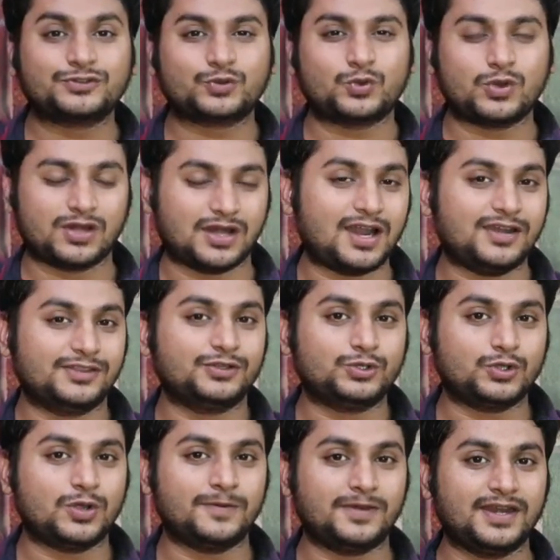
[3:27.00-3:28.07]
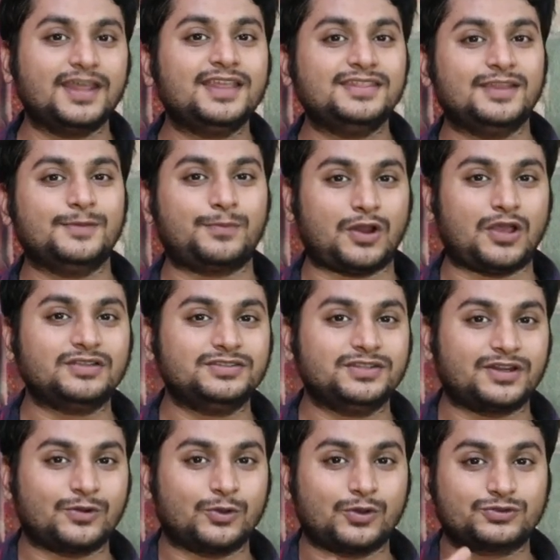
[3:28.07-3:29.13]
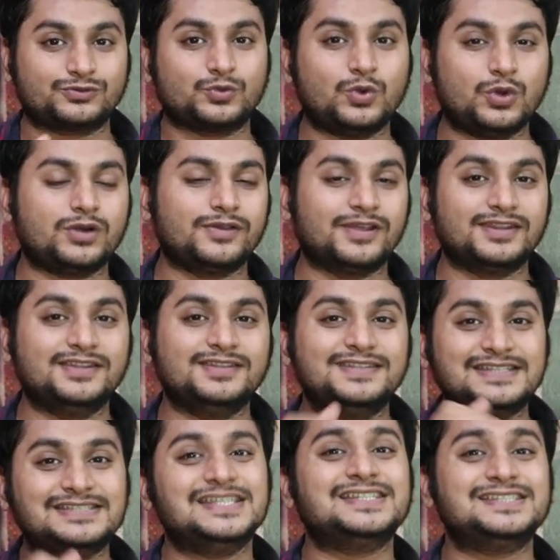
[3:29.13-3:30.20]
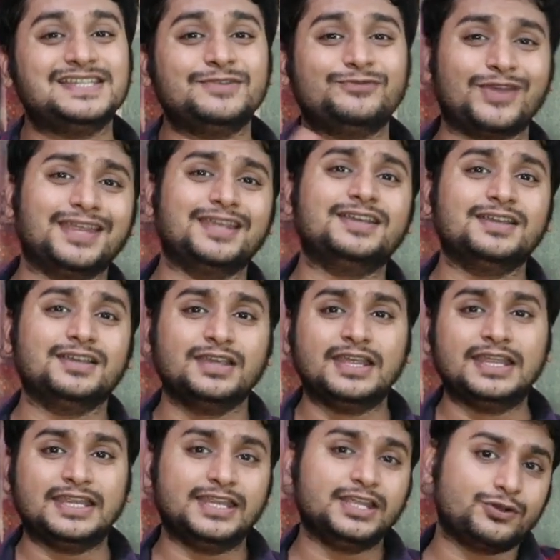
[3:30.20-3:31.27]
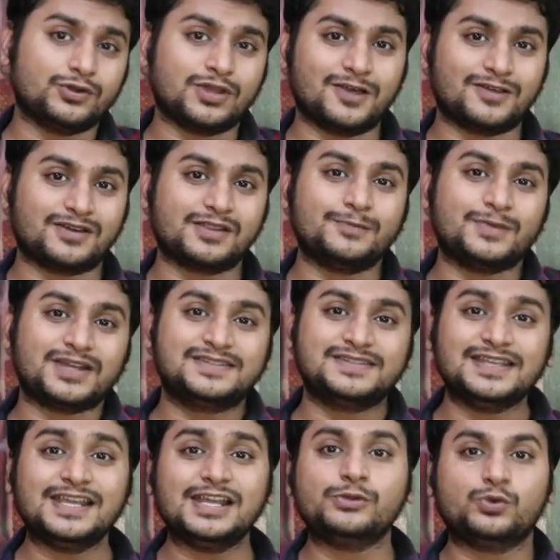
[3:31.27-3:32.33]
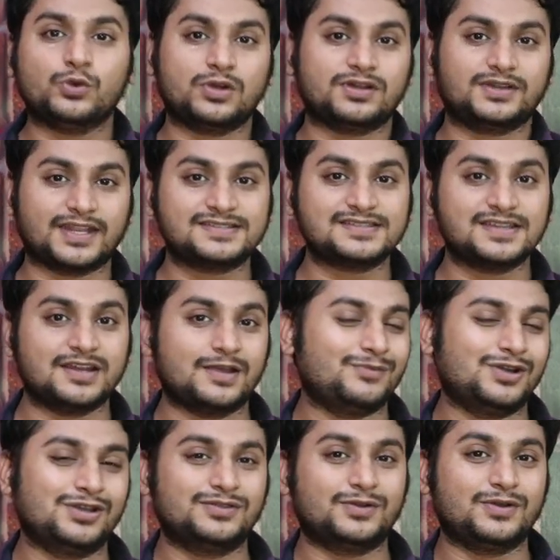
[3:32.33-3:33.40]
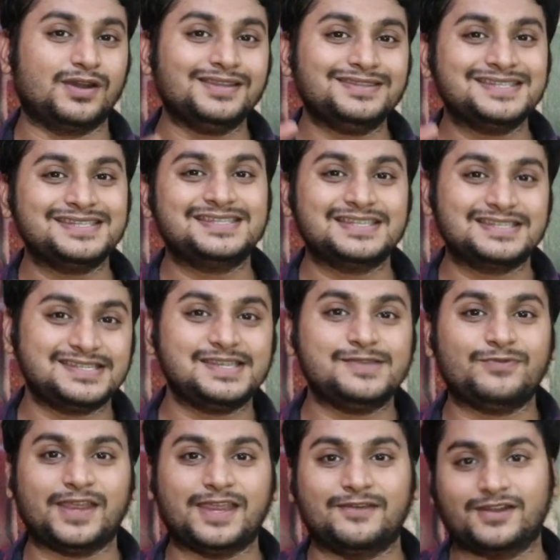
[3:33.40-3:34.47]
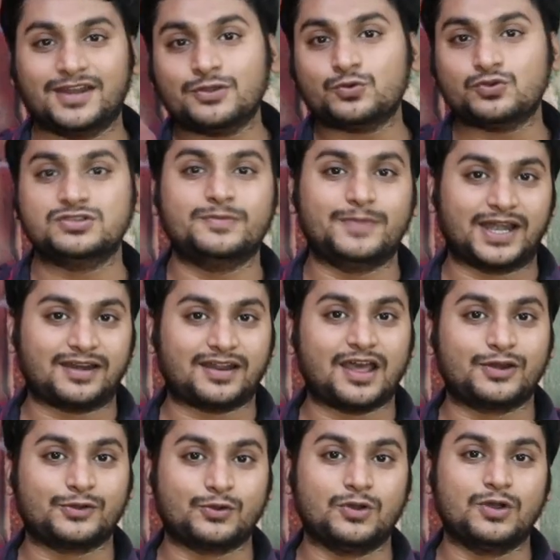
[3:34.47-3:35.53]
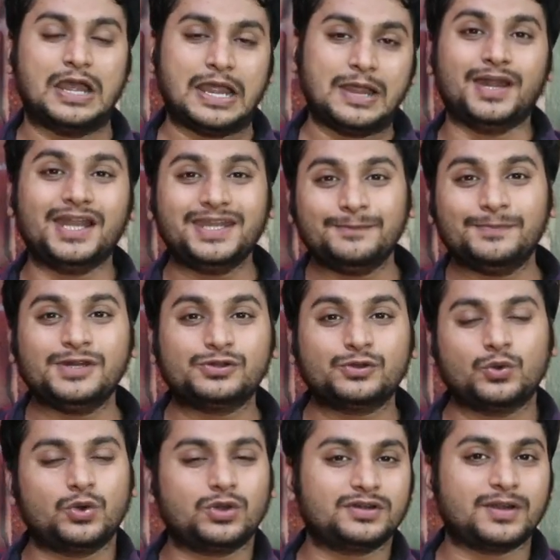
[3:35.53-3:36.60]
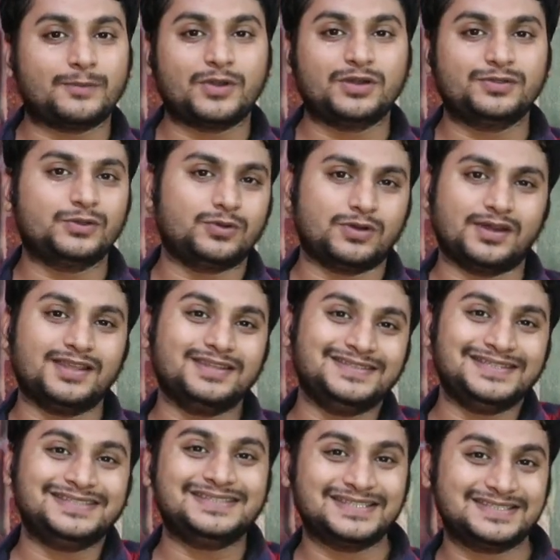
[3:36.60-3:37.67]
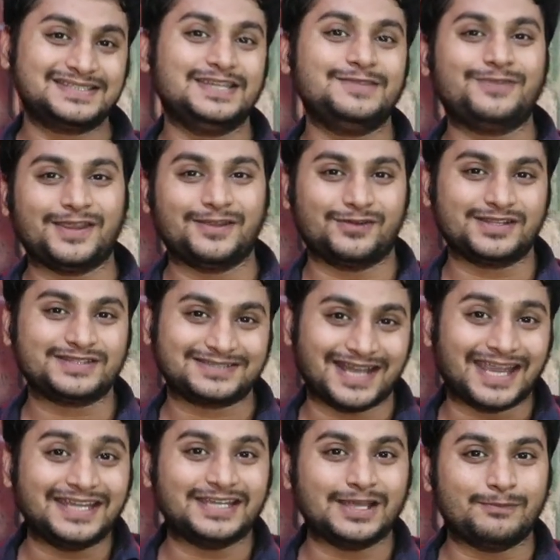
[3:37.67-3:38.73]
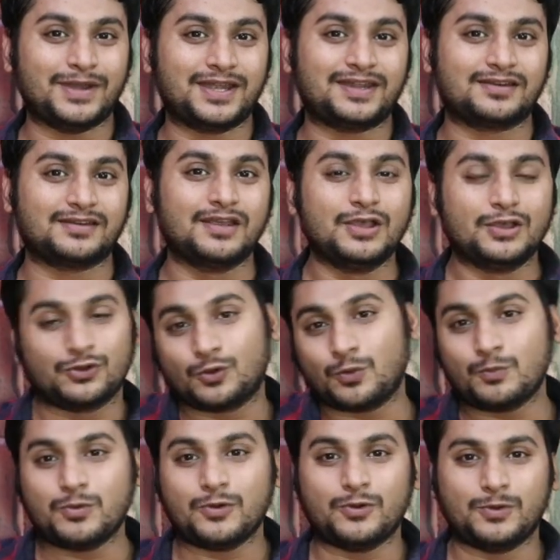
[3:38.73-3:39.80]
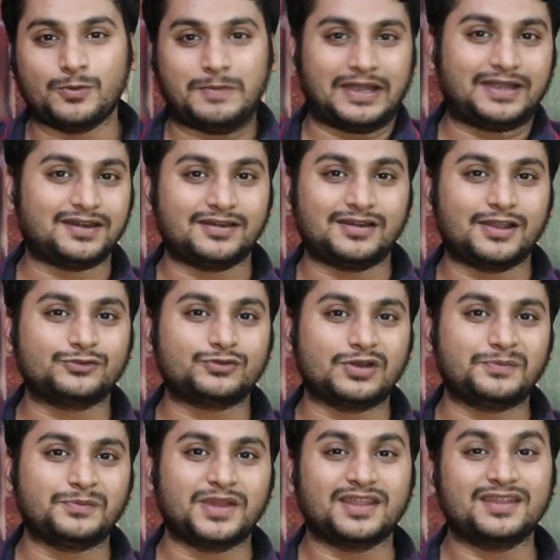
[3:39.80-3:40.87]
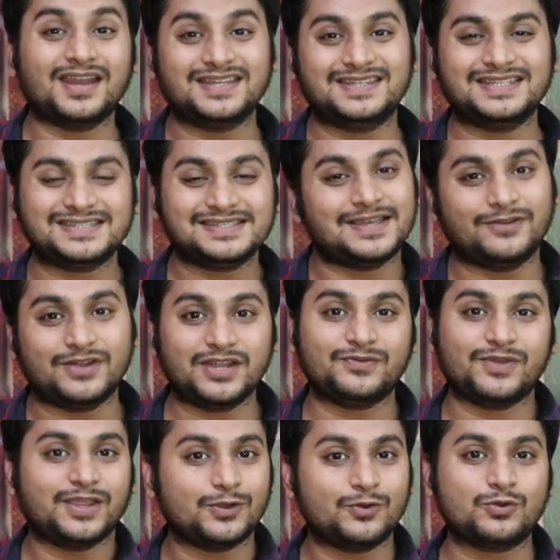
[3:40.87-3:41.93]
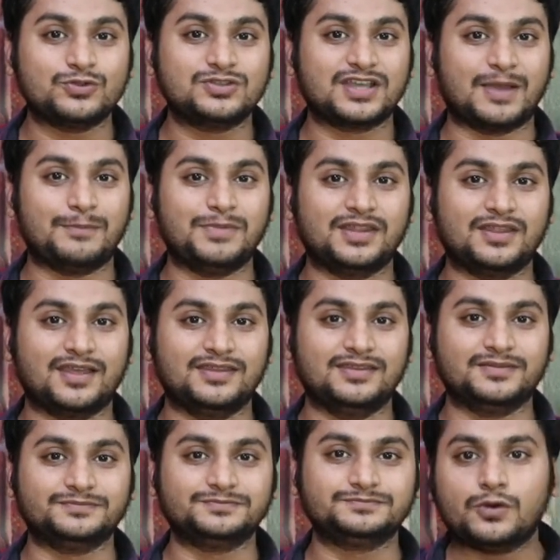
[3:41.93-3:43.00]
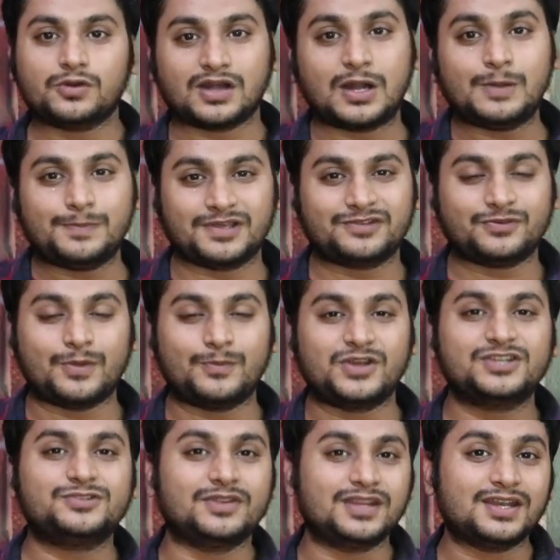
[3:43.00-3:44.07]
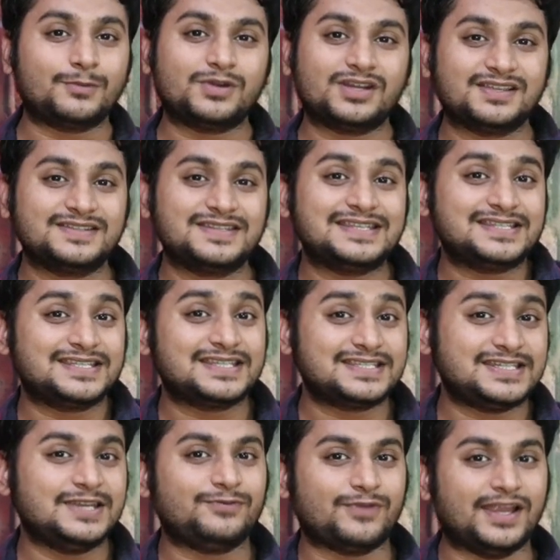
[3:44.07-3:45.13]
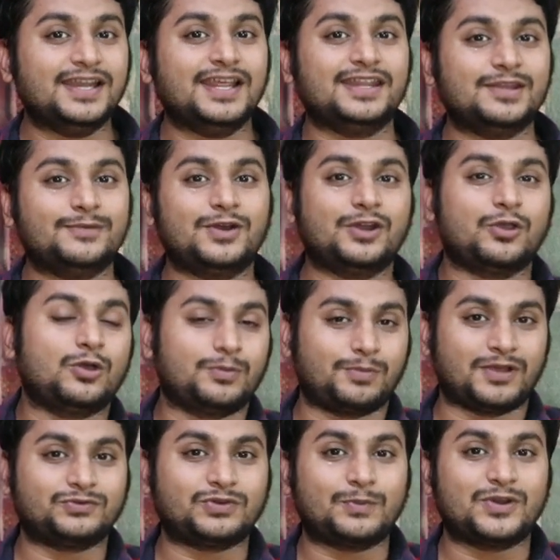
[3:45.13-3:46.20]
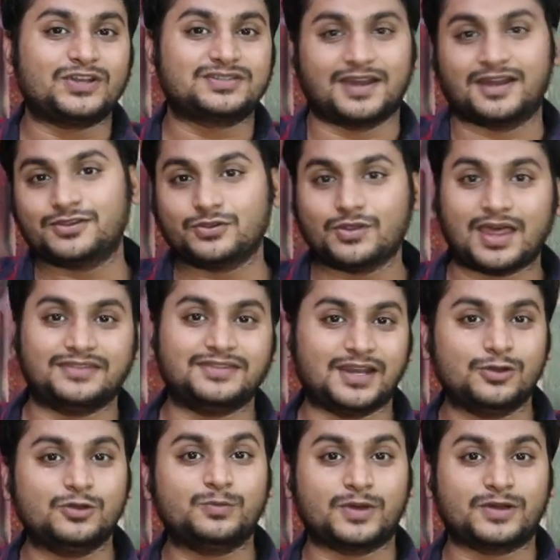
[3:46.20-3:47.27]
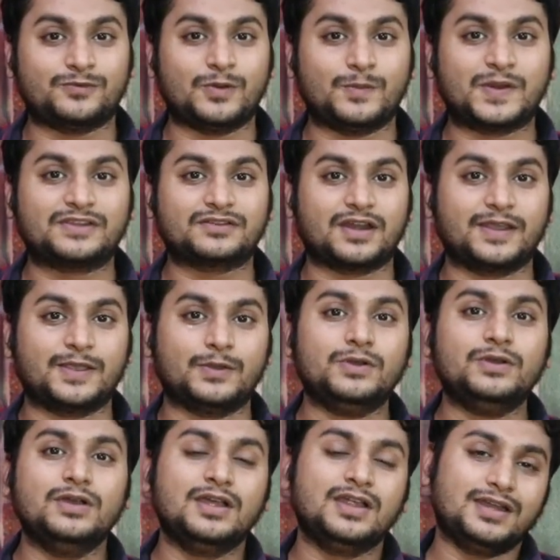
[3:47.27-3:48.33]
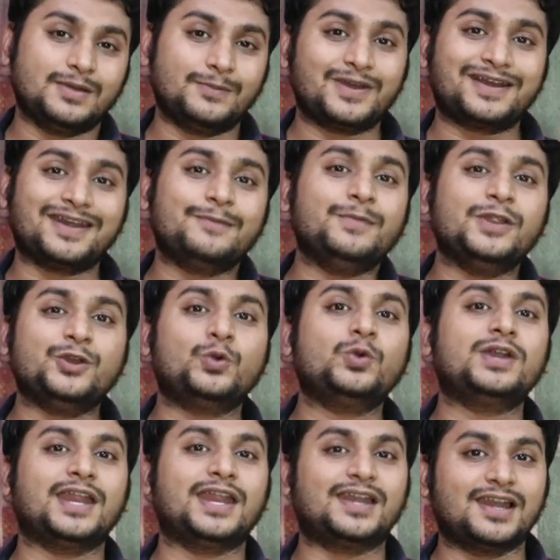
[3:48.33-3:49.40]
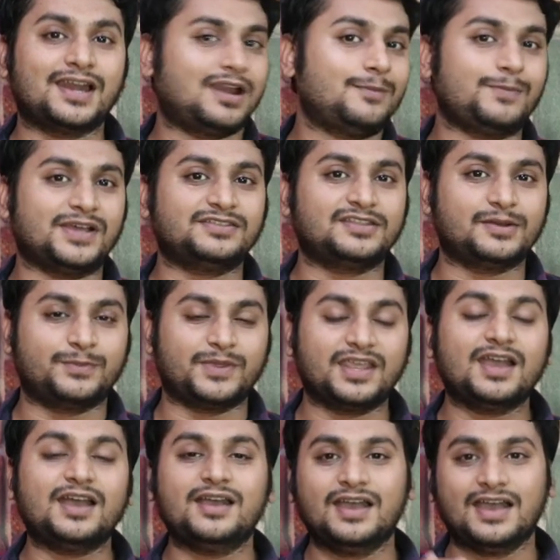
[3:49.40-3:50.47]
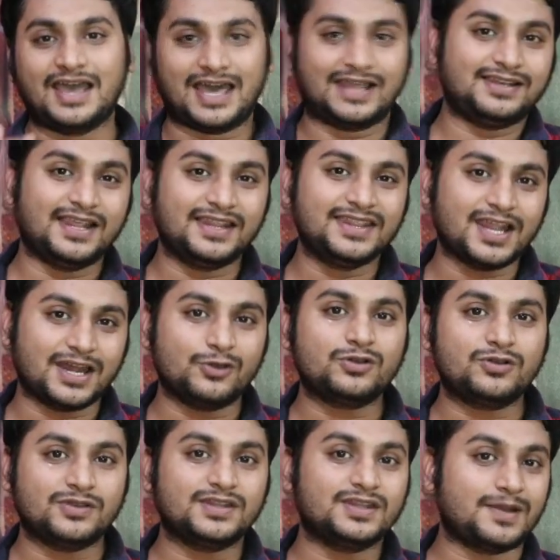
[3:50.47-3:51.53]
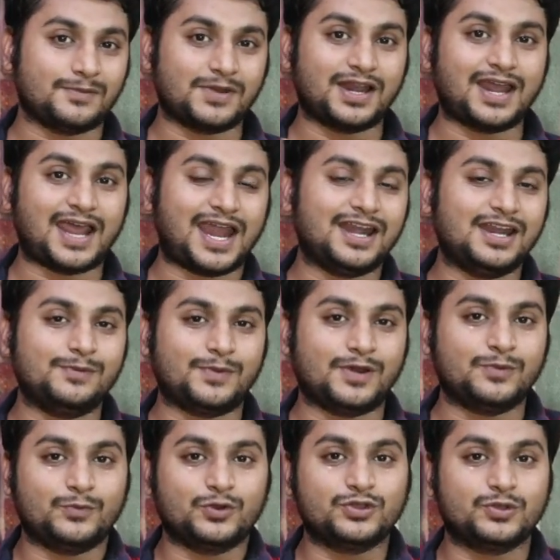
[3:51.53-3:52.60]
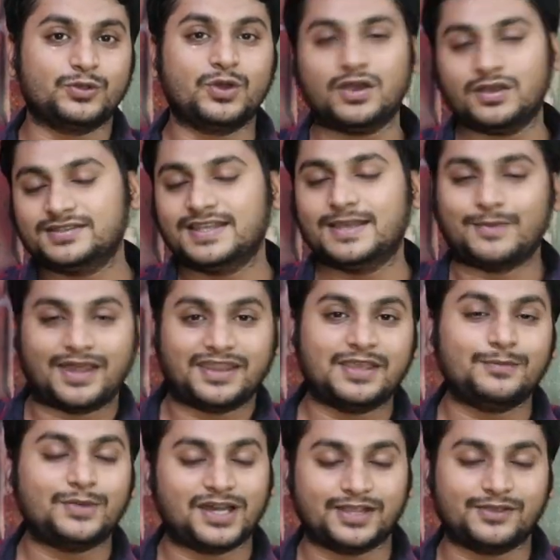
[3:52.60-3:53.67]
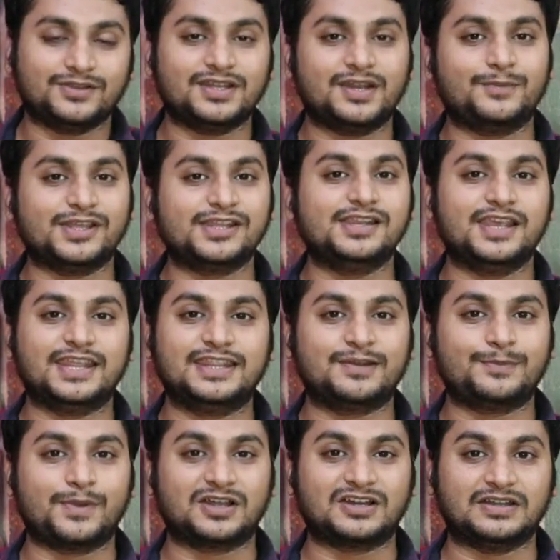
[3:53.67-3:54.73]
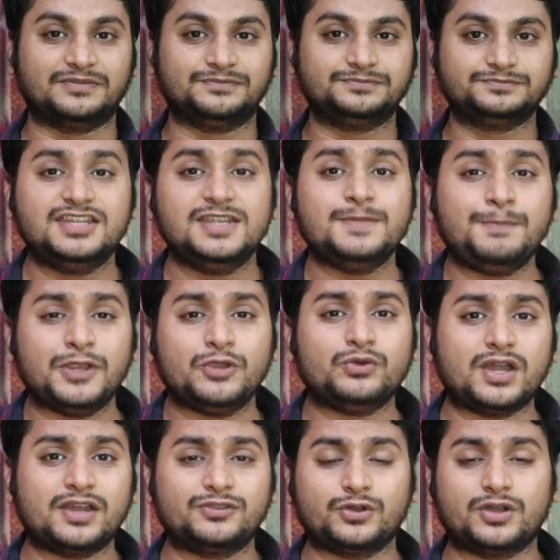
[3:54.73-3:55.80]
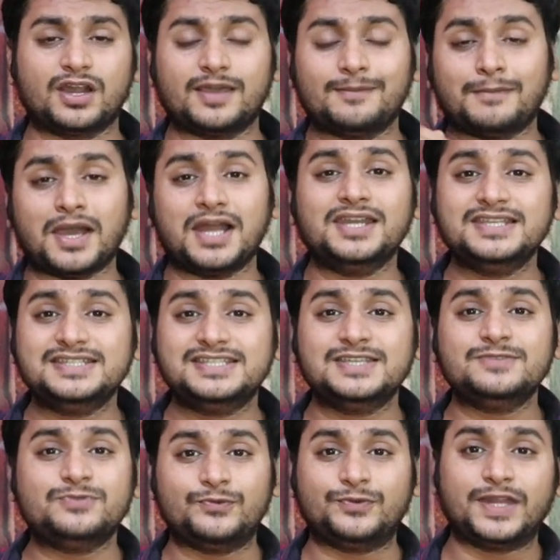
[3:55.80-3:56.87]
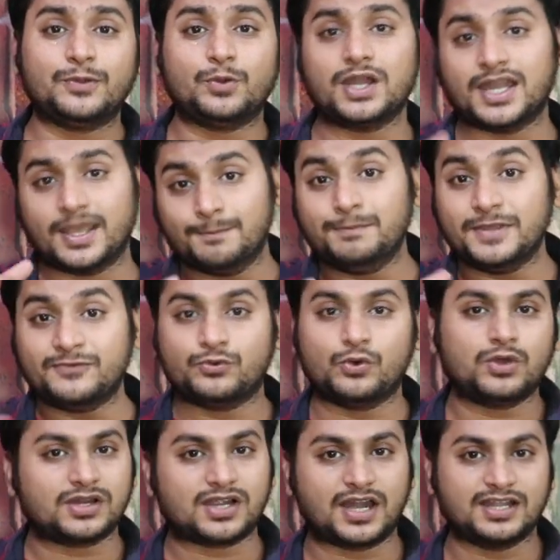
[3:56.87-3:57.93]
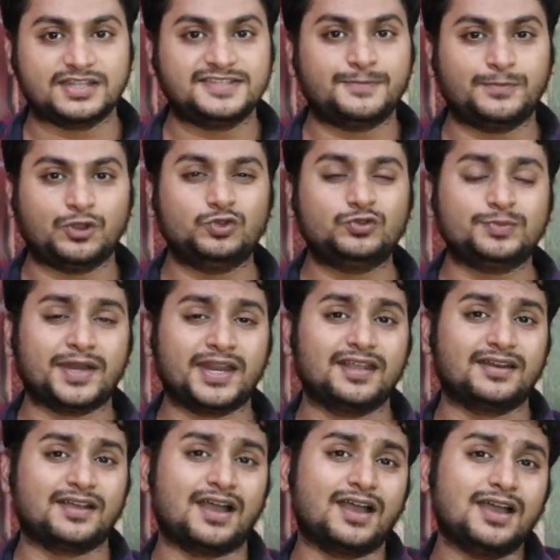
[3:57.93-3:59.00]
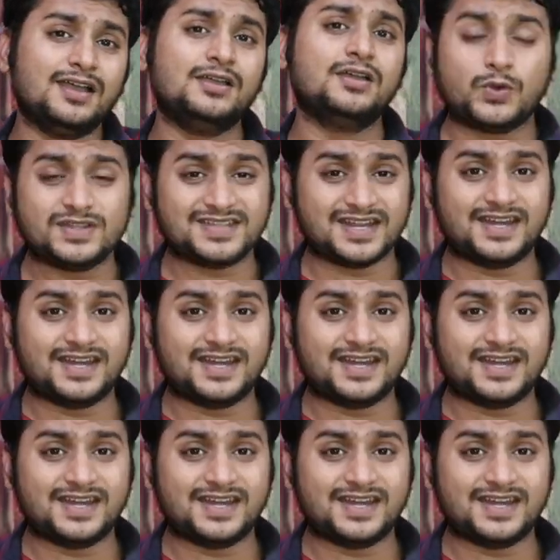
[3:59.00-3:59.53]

மார்க் ஸ்கோர்லாம் எடுத்துட்டோம் அப்படின்னா இந்த ப்ராசரோட ஸ்கோர் வந்து சிக்ஸ் சிக்ஸ்டி ஃபைவ்க்கு ஈக்குவலாக வருது பட் சிங்கிள் கோர் டெஸ்ட்டு நம்ம எடுத்துட்டோம்னா சிக்ஸ் சிக்ஸ்டி ஃபைவை விட கொஞ்சம் பெட்டராக இருக்கும் மல்டிபிள் கோர் நம்ம எடுத்துட்டோம்னா சிக்ஸ் சிக்ஸ்டி ஃபைவை விட ஸ்லைட்டாக பெட்டர் ரொம்ப பெட்டர்லாம் சொல்ல முடியாது அண்ட் சிக்ஸ் செவன்ட்டி ஃபைவ்க்கும் கொஞ்சம் கம்மி தான் இது ஓவரால் பர்ஃபார்மன்ஸ் வந்து நம்மளுக்கு சிக்ஸ் சிக்ஸ்டி ஃபைவ்ல எந்த மாதிரி ஒரு பர்ஃபார்மன்ஸ் கிடைச்சதோ அந்த அளவு பர்ஃபார்மன்ஸ் கிடைக்கும் நம்ம ரெட்மி நோட் எயிட்லலாம் பார்த்துருப்பீங்க அதில் எந்த அளவுக்கு வந்து நம்மளால் ஹேண்டில் பண்ண முடிஞ்சதோ சேம் அதே மாதிரி வந்து நம்ம இதுலேயும் எதிர்பார்க்கலாம் அண்ட் ஜிபியூன்னு எடுத்துட்டோம்னா மாலி ஜி ஃபிஃப்டி ஒன் எம்பி ஃபோருக்கான ஜிபி யூஸ் பண்ணியிருக்காங்க போன